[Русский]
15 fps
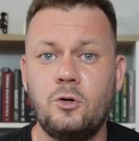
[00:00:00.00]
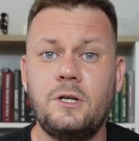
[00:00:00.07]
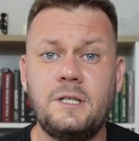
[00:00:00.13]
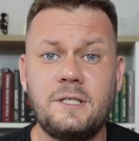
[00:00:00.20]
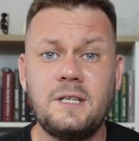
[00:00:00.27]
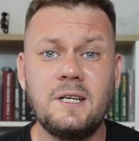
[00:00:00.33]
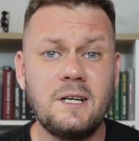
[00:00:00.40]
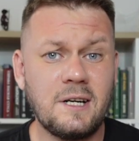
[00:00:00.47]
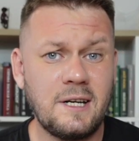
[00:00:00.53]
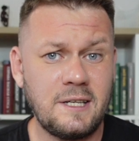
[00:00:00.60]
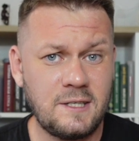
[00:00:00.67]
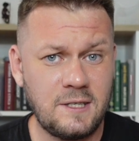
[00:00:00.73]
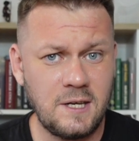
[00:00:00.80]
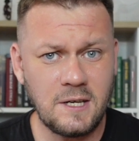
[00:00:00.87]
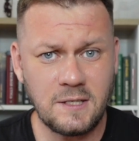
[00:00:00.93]
То есть
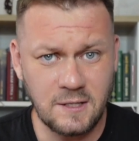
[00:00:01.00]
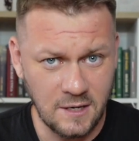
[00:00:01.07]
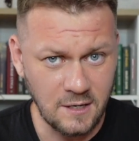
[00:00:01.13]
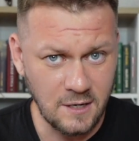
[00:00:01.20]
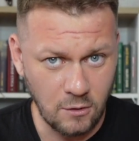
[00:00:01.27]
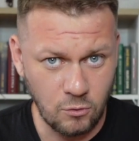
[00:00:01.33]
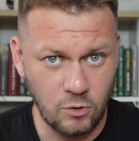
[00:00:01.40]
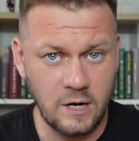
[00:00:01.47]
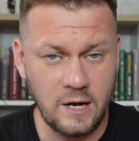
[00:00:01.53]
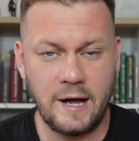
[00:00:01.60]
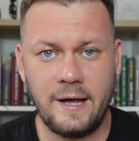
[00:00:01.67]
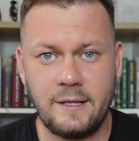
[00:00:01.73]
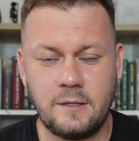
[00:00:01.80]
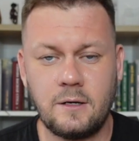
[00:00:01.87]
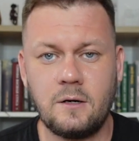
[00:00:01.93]
российский
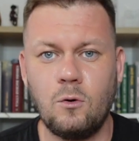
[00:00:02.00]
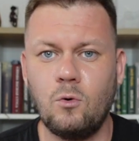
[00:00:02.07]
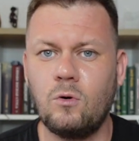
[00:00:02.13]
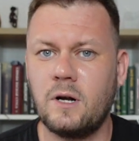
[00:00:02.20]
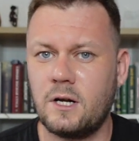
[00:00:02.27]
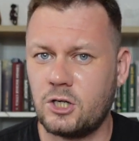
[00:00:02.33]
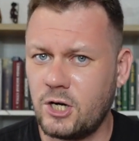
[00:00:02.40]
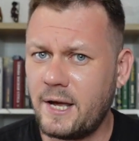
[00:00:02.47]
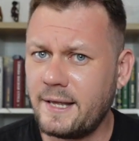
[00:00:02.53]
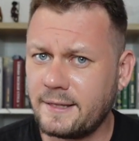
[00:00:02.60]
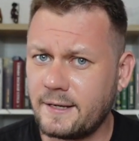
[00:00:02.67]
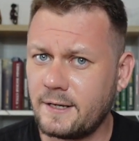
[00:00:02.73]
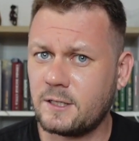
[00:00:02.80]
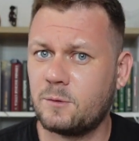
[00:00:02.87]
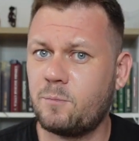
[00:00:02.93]
гауляйтер угрожает
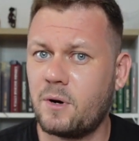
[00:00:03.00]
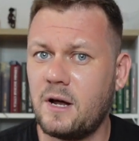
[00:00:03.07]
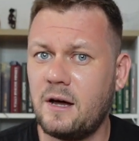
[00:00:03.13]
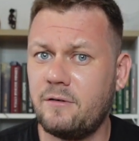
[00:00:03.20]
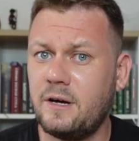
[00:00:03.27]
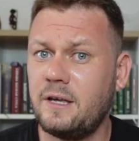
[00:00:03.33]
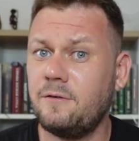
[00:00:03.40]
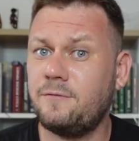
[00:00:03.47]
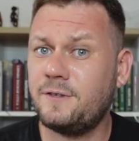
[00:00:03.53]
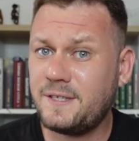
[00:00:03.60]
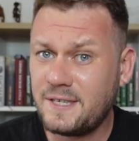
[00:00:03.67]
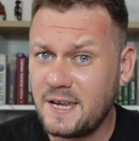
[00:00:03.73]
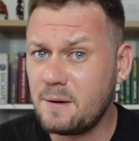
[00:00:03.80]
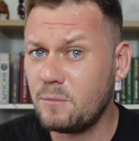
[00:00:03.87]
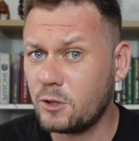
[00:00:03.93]
расправой
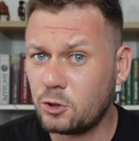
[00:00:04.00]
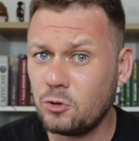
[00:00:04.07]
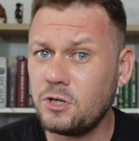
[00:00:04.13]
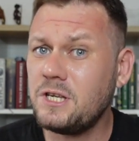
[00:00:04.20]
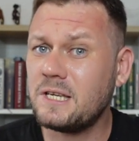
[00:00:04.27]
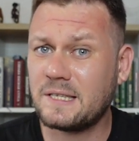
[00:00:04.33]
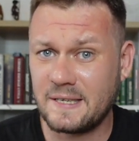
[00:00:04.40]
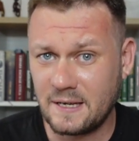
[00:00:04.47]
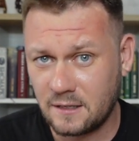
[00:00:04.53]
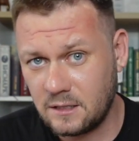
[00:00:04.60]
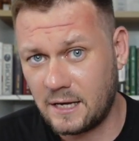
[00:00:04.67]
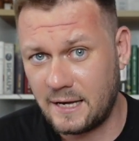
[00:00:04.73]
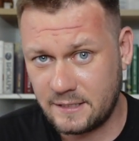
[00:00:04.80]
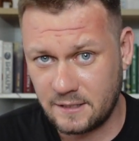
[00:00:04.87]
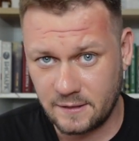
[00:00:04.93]
всем, кто не
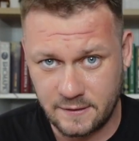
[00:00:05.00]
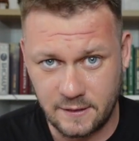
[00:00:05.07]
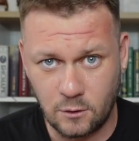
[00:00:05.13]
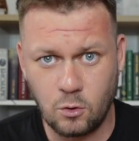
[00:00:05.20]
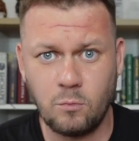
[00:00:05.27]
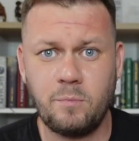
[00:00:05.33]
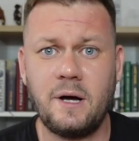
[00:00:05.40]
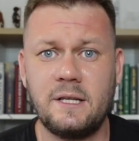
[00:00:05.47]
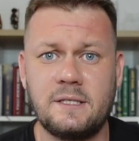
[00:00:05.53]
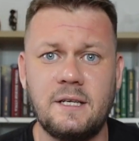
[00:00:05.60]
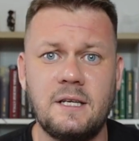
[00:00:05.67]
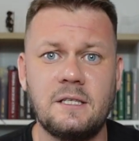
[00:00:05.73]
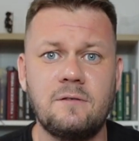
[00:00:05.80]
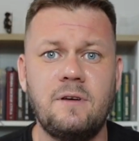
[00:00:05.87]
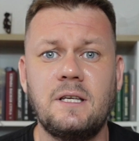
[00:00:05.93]
согласен с
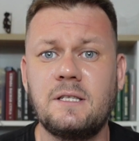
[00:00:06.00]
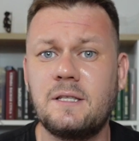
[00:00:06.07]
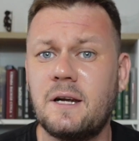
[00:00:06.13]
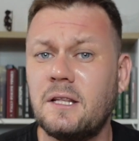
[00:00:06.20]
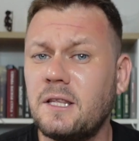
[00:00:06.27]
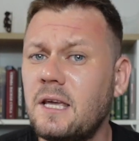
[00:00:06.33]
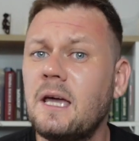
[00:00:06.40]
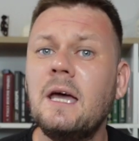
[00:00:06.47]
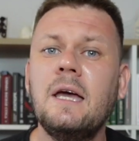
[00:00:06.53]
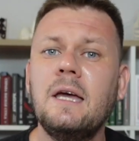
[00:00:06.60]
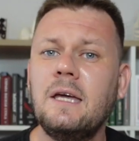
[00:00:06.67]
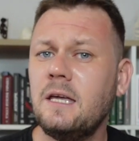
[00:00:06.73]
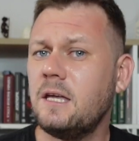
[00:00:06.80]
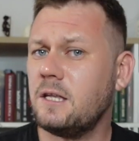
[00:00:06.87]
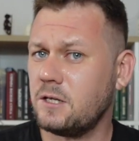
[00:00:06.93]
оккупацией своей страны
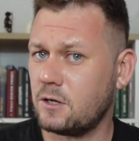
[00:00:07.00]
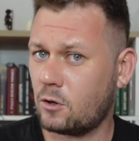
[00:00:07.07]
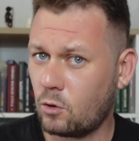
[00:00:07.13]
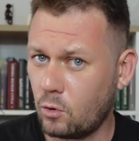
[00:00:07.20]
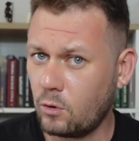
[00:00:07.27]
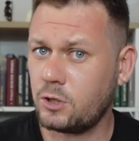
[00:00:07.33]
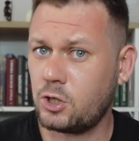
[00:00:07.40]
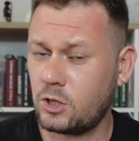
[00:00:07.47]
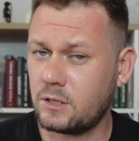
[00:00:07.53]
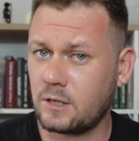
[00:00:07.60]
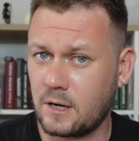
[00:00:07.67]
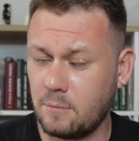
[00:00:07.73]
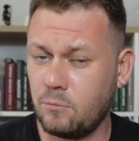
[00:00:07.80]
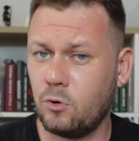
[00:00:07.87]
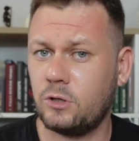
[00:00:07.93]
и не хочет
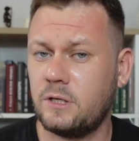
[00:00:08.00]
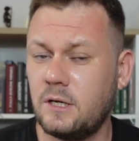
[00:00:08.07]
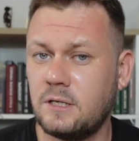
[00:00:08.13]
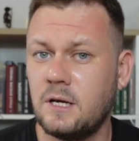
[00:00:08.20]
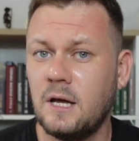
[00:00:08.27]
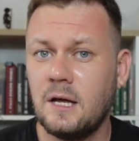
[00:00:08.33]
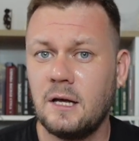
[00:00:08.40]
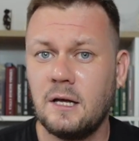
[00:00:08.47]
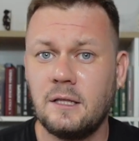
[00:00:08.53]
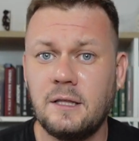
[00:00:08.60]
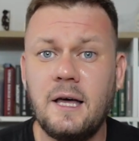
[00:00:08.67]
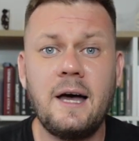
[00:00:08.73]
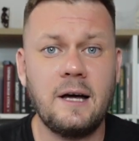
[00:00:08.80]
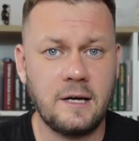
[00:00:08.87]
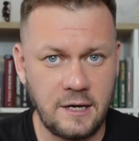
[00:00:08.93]
работать
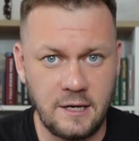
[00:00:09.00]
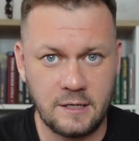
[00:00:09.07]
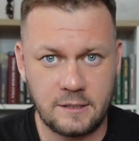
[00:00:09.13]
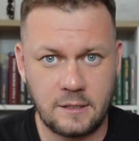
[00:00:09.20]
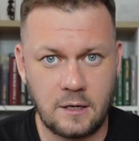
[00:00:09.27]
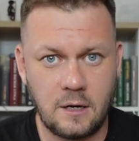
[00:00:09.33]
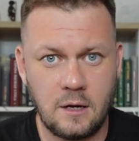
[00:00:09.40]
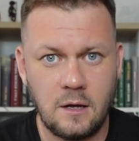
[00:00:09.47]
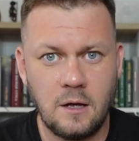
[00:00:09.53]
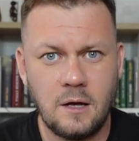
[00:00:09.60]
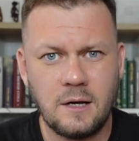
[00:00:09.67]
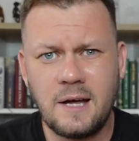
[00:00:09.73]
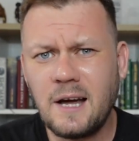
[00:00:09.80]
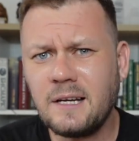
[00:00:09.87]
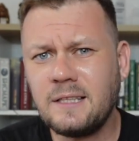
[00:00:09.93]
на агрессора.
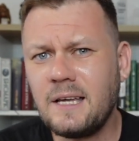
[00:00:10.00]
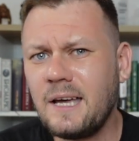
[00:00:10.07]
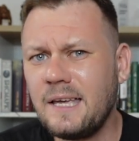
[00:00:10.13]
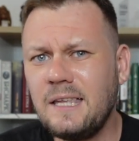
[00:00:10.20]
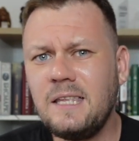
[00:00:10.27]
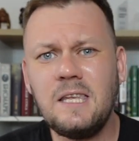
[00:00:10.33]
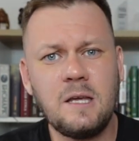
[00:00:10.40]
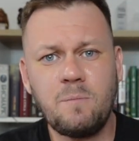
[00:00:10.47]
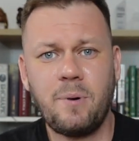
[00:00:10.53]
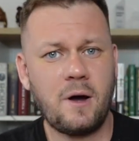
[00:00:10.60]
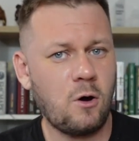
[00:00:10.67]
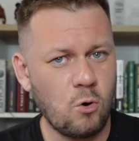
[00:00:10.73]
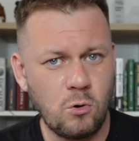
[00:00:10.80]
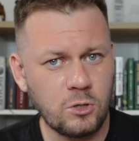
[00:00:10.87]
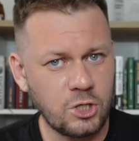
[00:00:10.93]
Как-то не
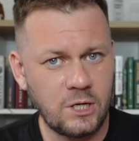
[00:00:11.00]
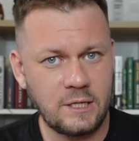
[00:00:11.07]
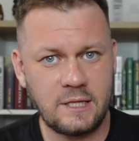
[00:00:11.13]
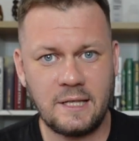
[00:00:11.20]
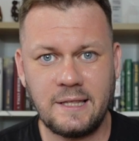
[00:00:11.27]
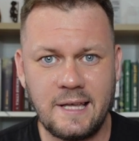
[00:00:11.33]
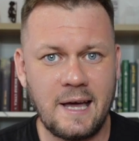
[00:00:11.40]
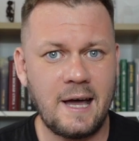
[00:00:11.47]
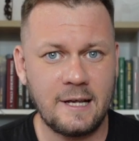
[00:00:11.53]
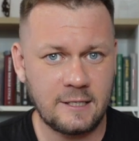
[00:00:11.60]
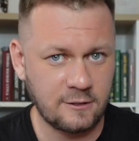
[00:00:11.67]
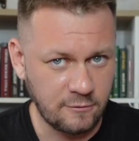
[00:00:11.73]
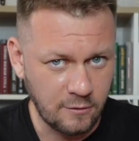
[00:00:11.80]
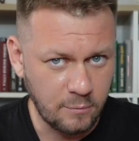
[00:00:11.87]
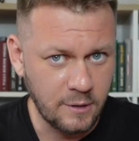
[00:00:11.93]
похоже это на
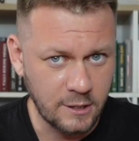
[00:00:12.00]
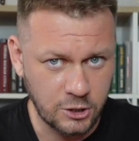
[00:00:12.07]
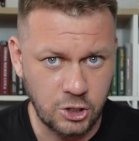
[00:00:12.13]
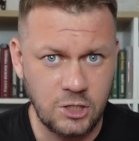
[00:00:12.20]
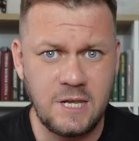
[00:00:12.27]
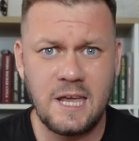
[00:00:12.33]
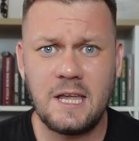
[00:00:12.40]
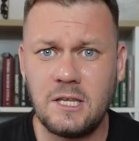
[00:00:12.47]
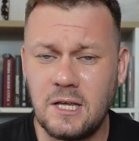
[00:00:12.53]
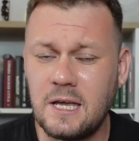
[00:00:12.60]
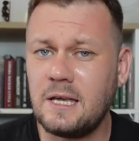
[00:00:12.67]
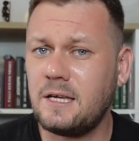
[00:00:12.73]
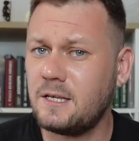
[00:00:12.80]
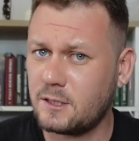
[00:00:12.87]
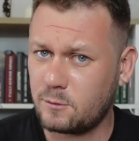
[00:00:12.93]

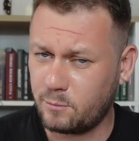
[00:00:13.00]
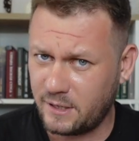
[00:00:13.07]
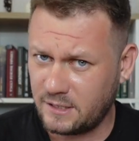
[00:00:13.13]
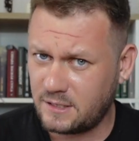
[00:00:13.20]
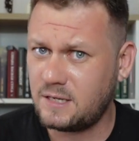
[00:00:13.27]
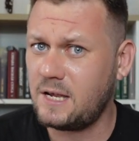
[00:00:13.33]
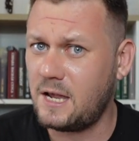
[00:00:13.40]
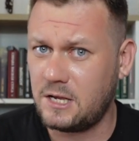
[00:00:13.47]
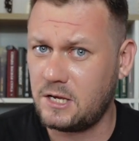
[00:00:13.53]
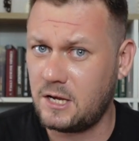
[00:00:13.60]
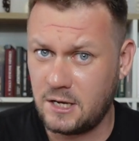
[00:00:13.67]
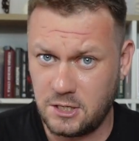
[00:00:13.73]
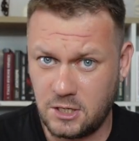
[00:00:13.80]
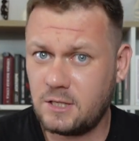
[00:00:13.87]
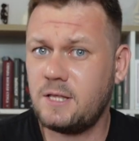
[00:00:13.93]
освобождение и
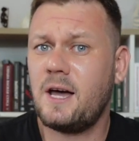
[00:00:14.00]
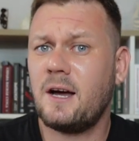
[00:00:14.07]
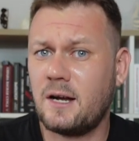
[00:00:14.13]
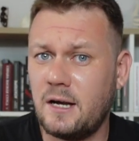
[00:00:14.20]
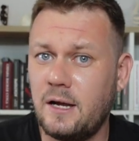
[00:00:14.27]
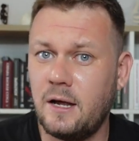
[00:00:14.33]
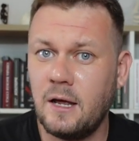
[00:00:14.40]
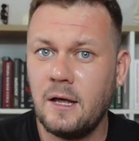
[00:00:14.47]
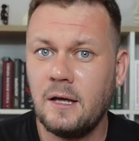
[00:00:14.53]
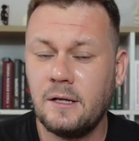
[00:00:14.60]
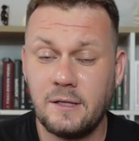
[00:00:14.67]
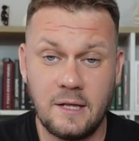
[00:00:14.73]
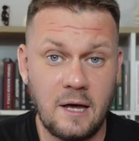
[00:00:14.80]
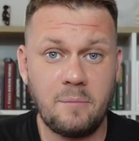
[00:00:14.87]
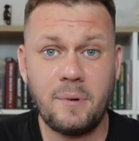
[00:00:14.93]
спасение, не так ли?
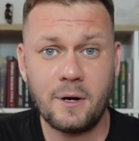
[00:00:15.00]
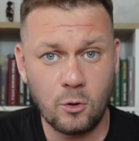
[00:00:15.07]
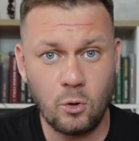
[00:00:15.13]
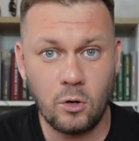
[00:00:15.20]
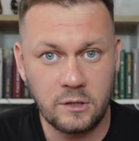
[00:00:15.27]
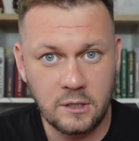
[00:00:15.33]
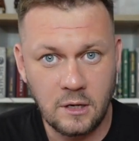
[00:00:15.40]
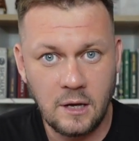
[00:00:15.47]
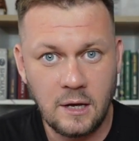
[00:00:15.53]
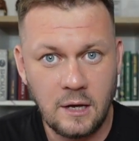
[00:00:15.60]
Наоборот.